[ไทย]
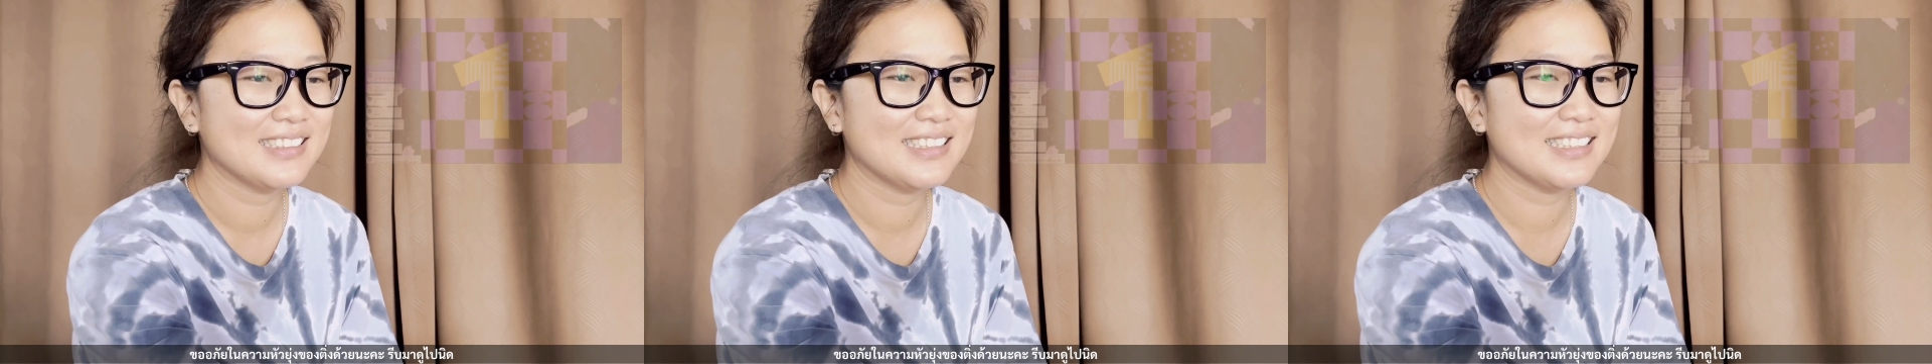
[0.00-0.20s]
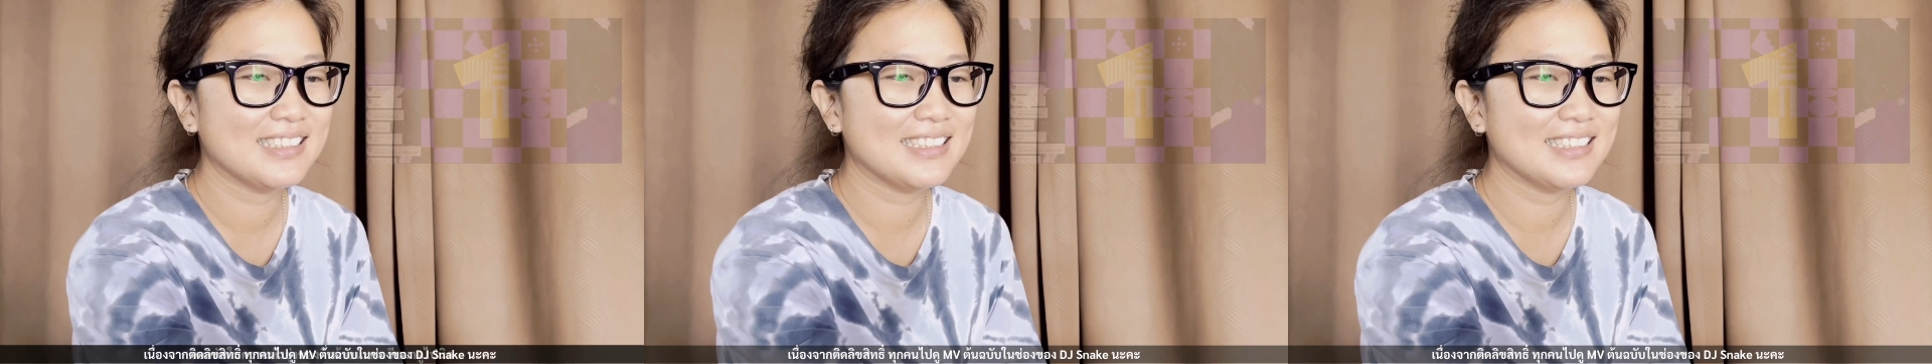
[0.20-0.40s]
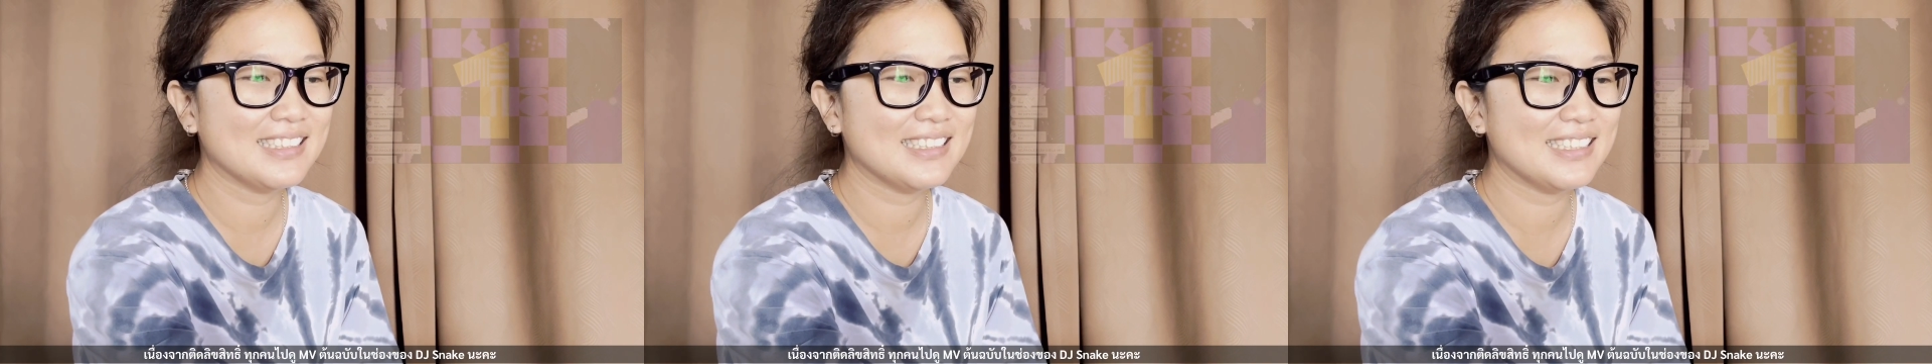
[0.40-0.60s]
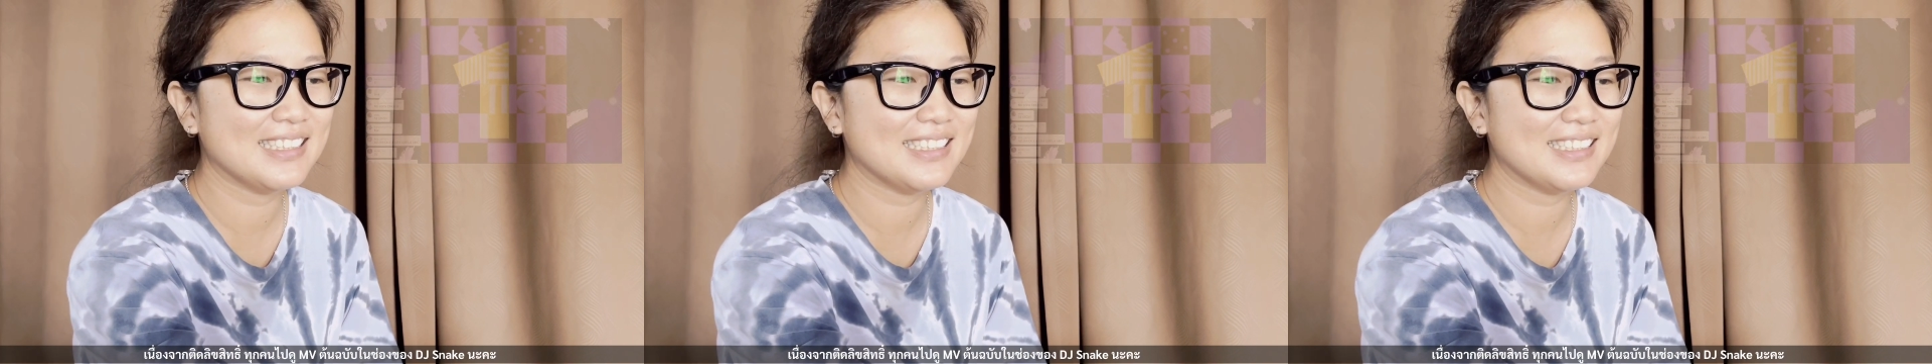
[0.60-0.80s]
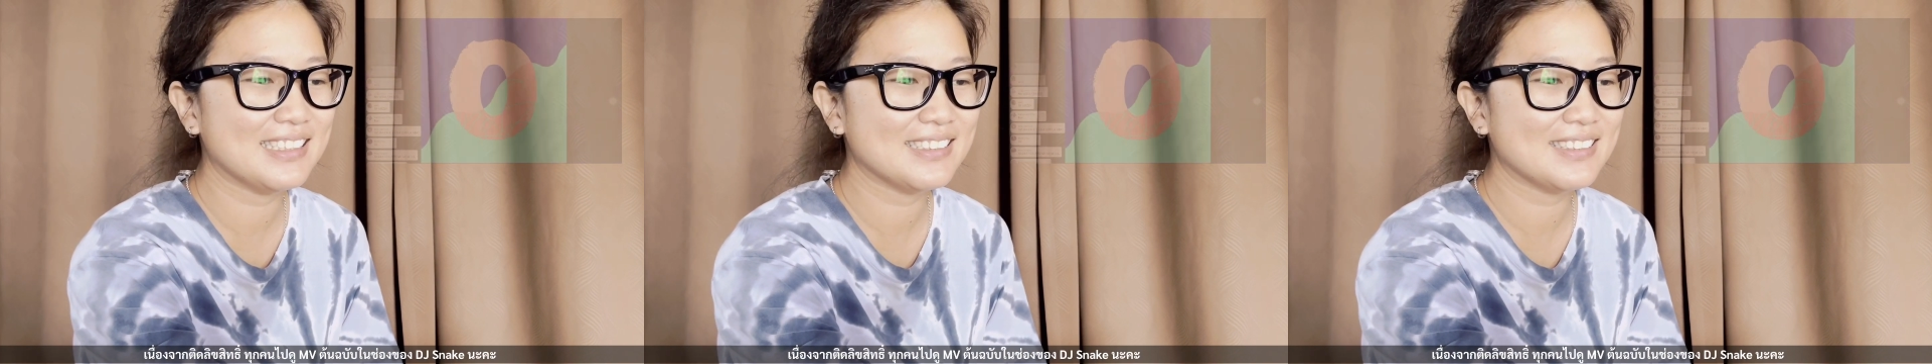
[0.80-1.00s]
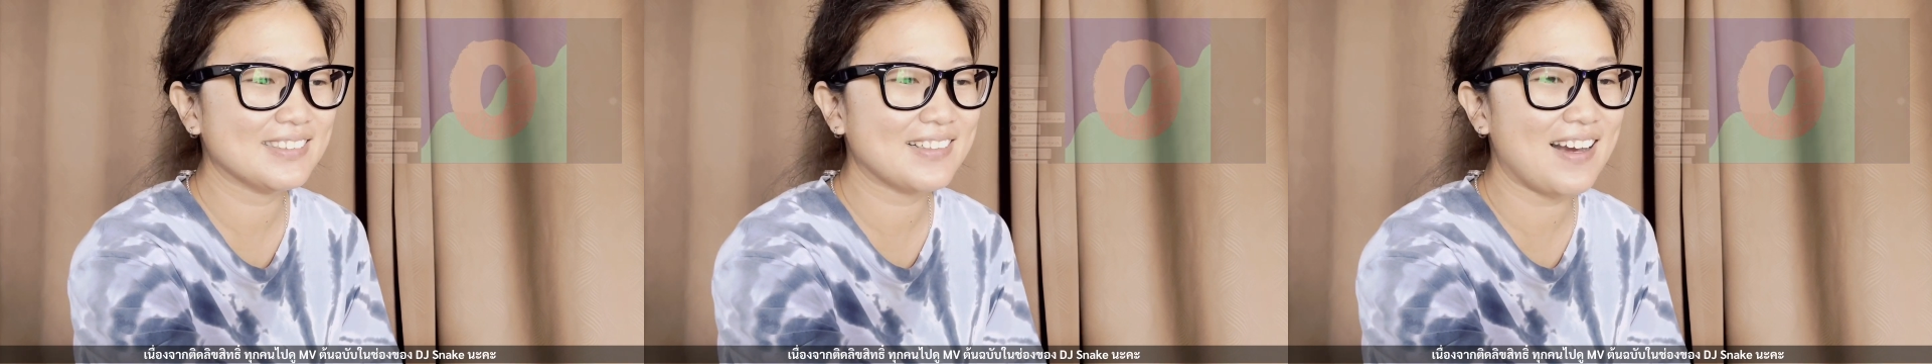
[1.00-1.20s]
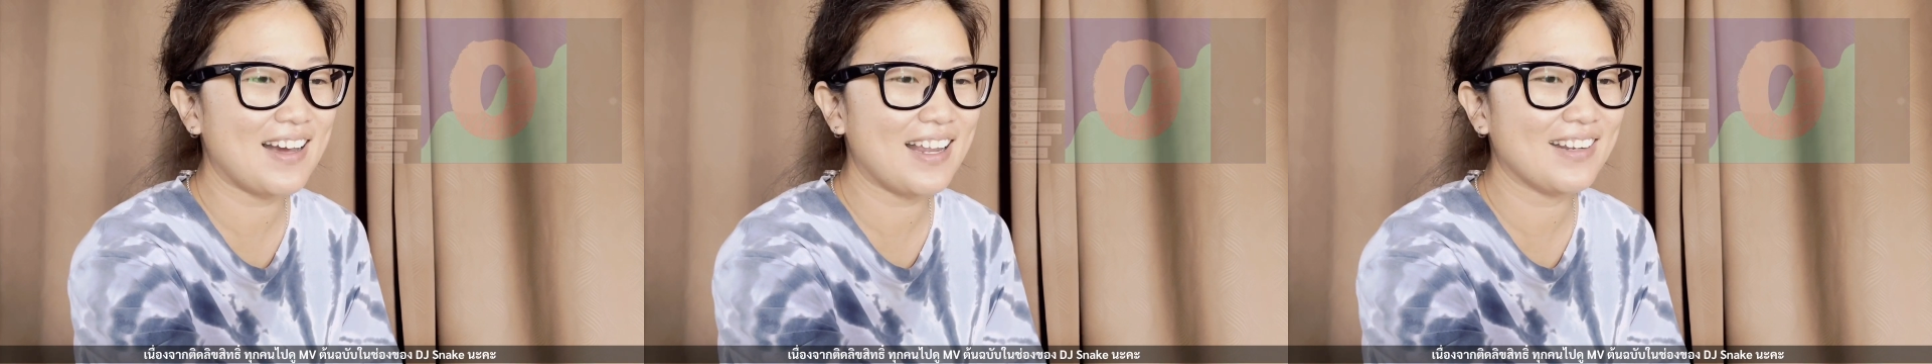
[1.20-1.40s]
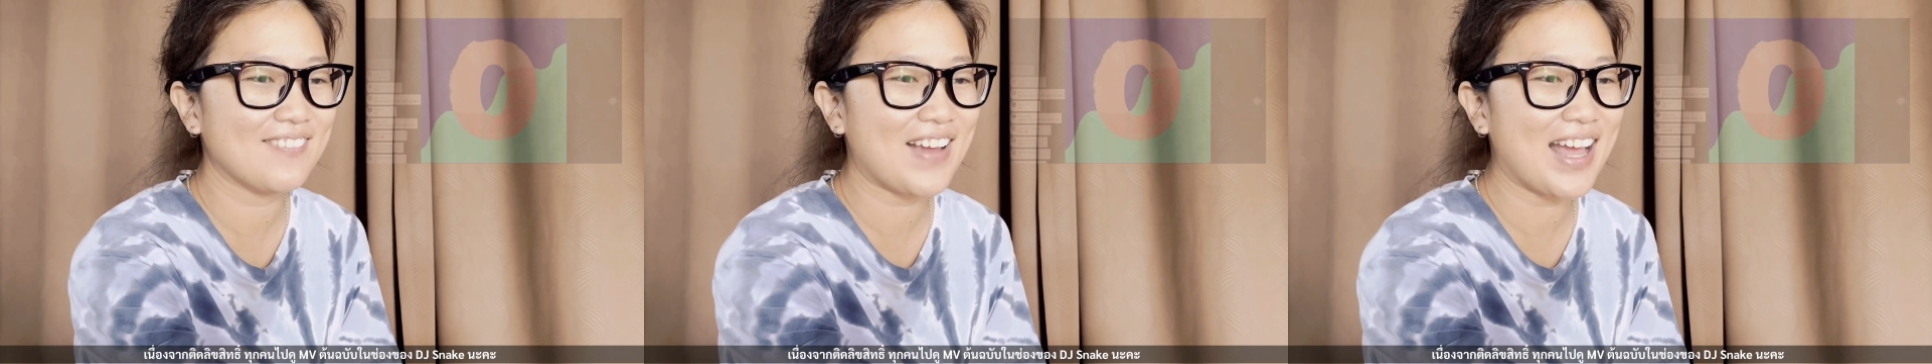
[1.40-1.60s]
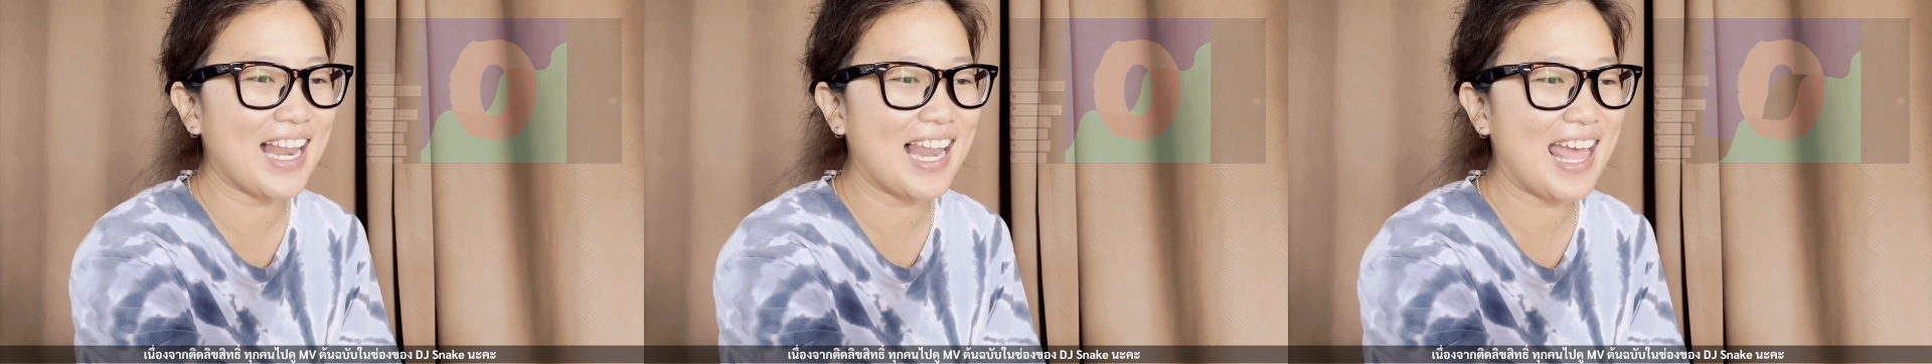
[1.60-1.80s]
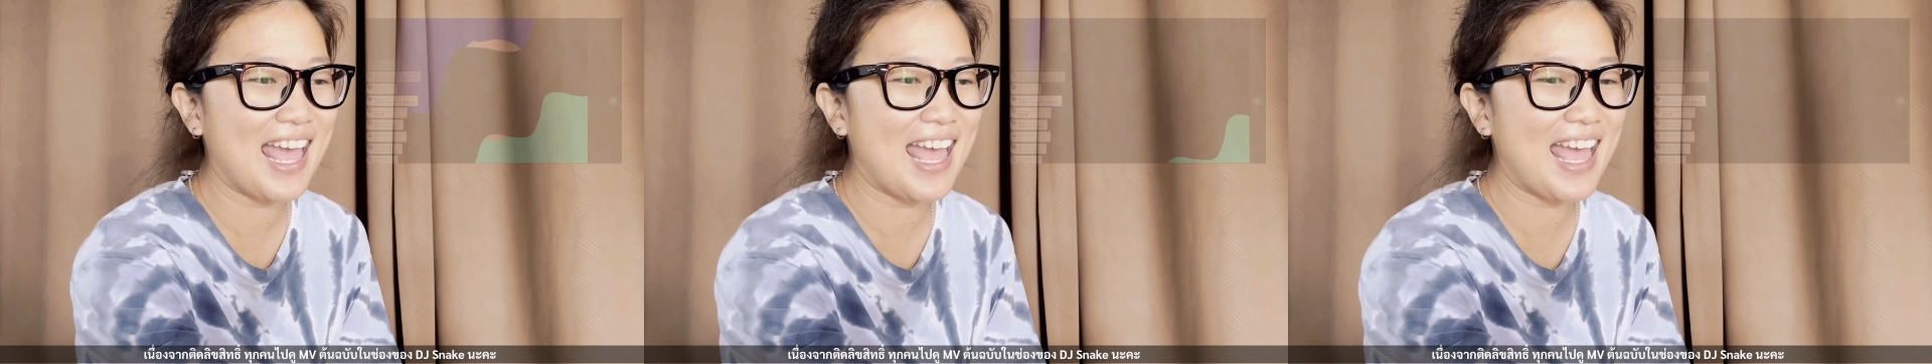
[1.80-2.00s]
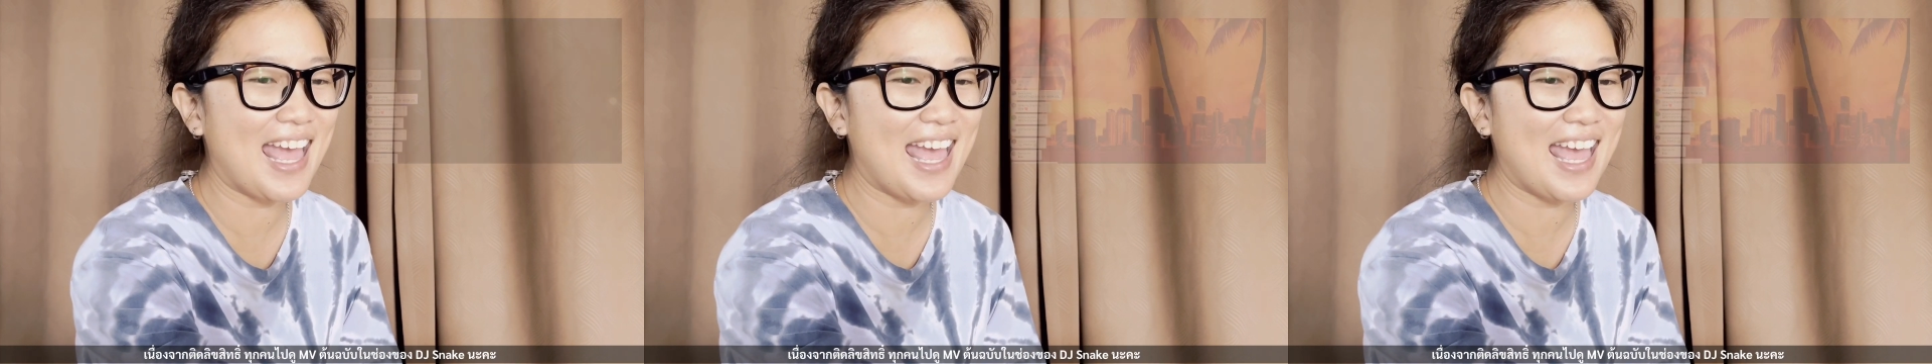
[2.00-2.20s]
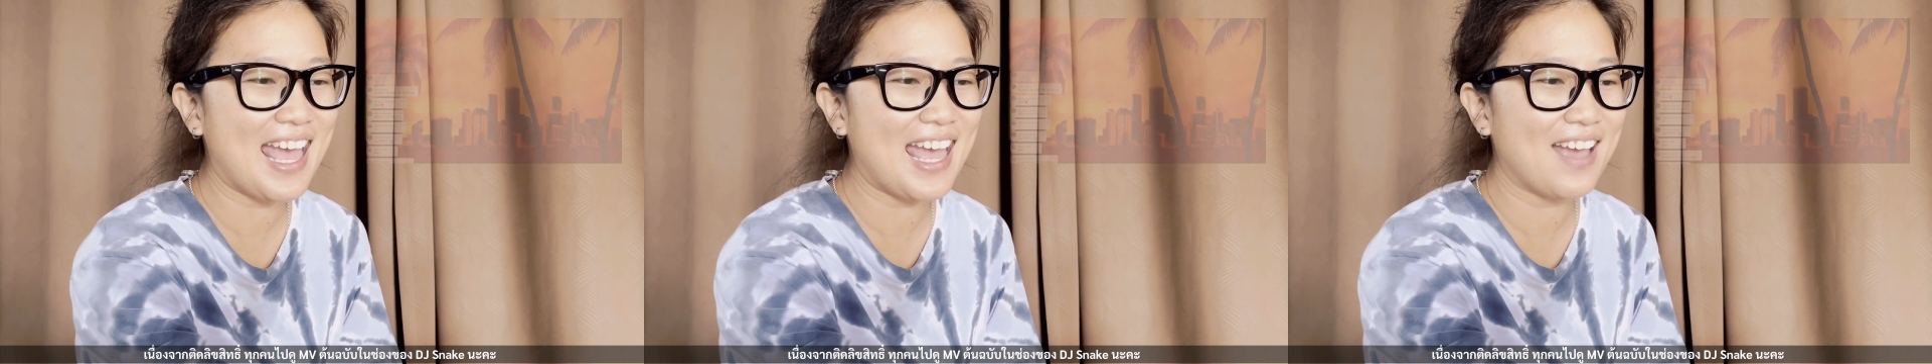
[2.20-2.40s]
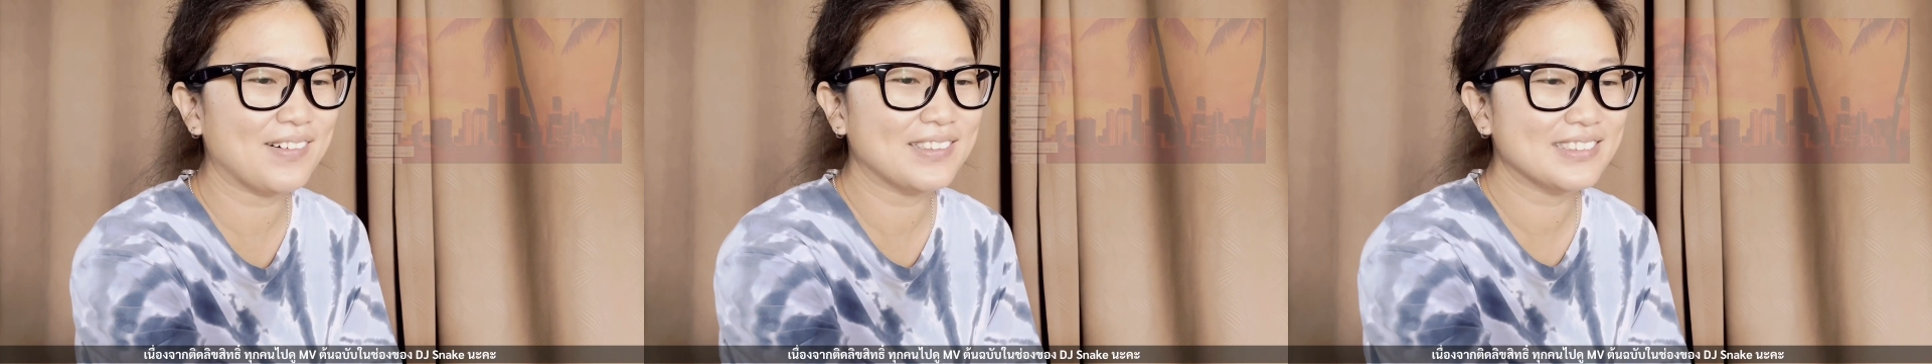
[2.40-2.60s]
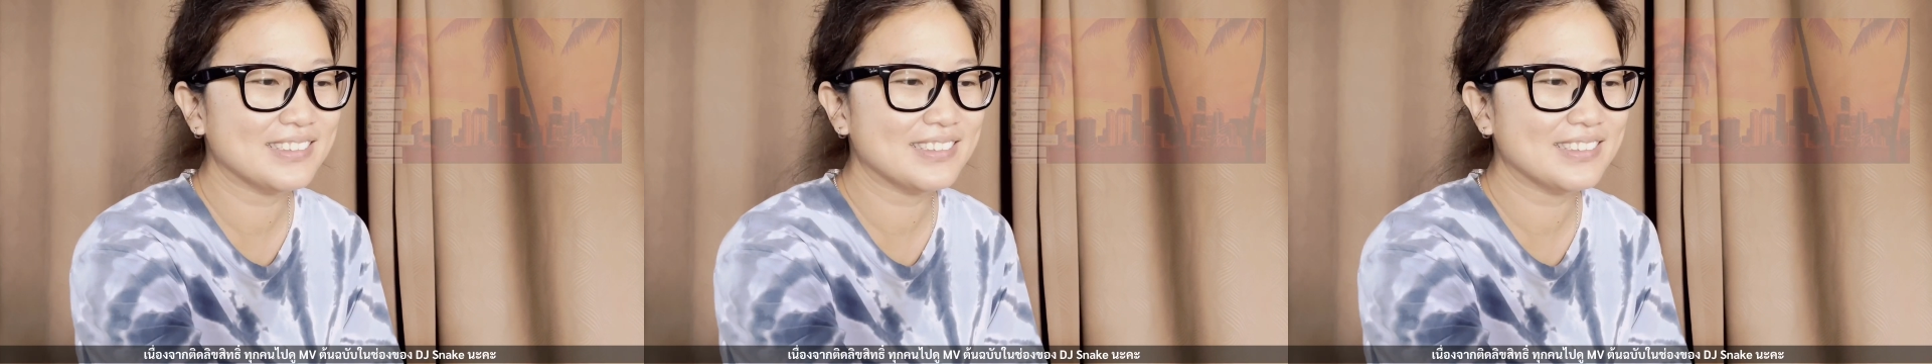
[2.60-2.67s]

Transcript: หนึ่งทุกคนมาแล้ว